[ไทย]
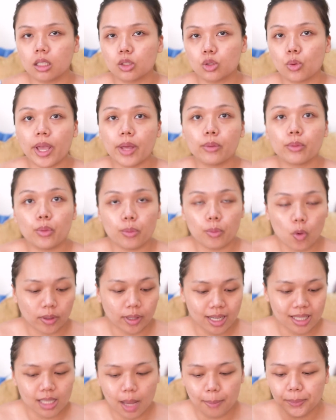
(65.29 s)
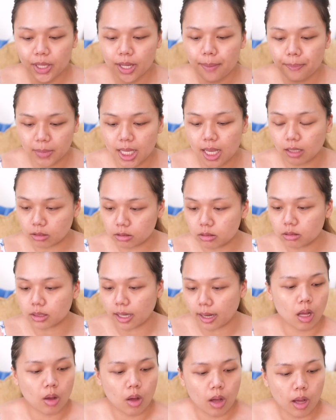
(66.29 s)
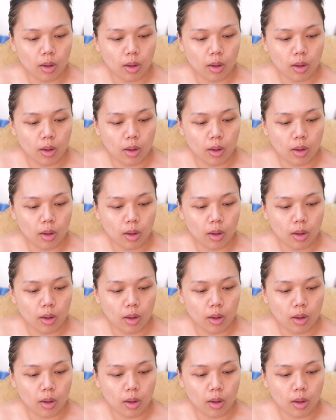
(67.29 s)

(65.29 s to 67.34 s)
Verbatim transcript: ช่วยให้รูขุมขนกระชับเรียบเนียนขึ้นเรา